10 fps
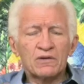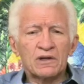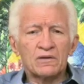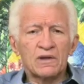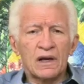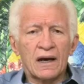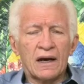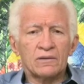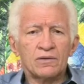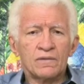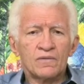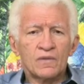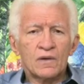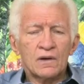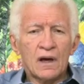eu perguntei a um delegado
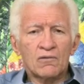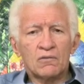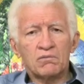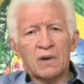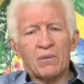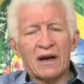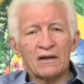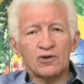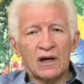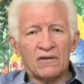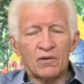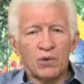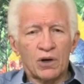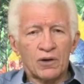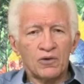era um camarada que jogava
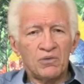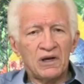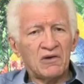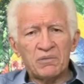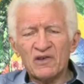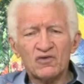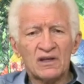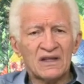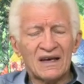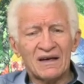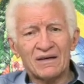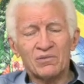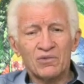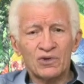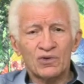bola comigo, uma pessoa até
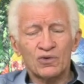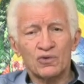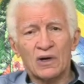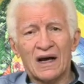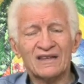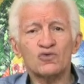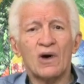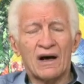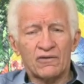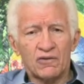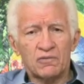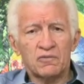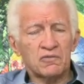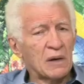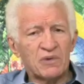muito razoável,
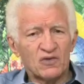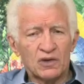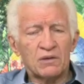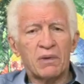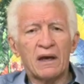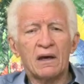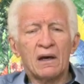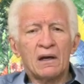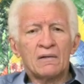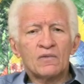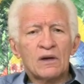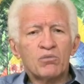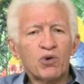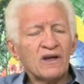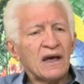uma pessoa de bem.
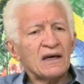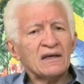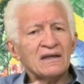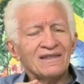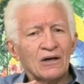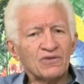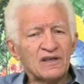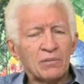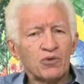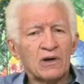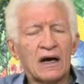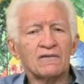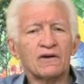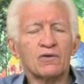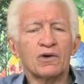Por que, que não se
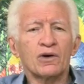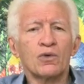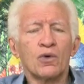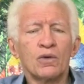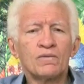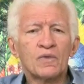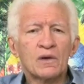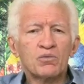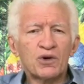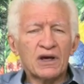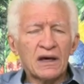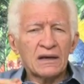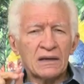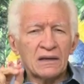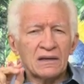apurava com rigor? Por
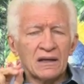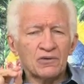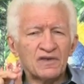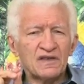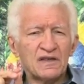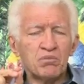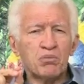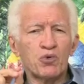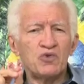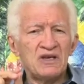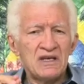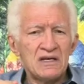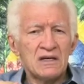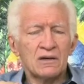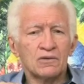que, que não se
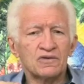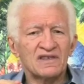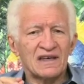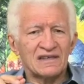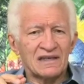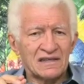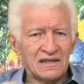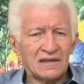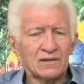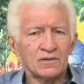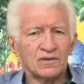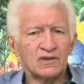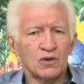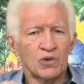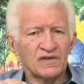puniam os
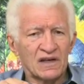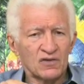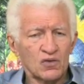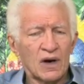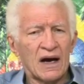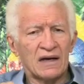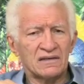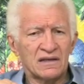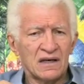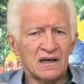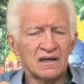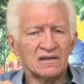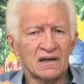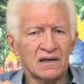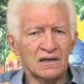assassinos de homossexuais, de
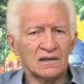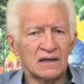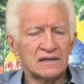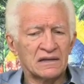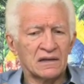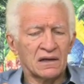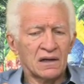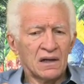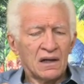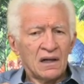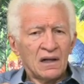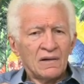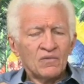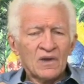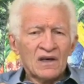gays aqui em Teresina?
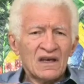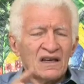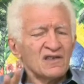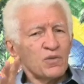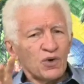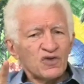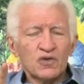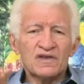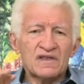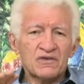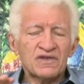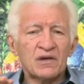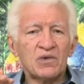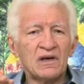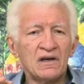E ele esboçou assim um
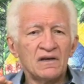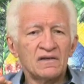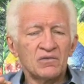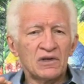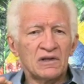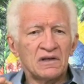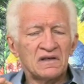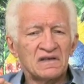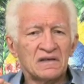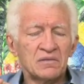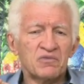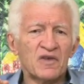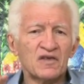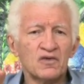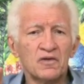semi riso e me disse:
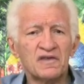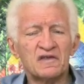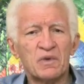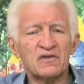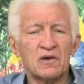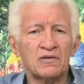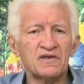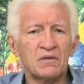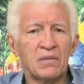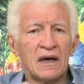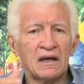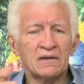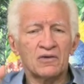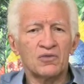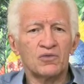professor, esse pessoal se
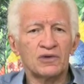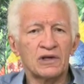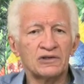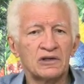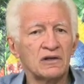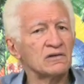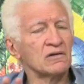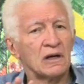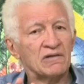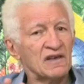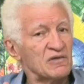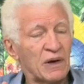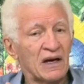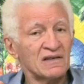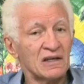mete com muita gente. Eu digo: não, essa
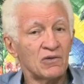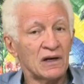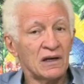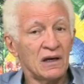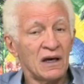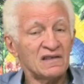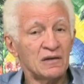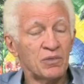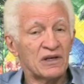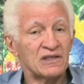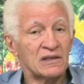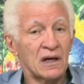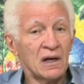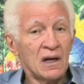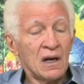explicação aí é
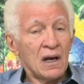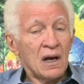simplista.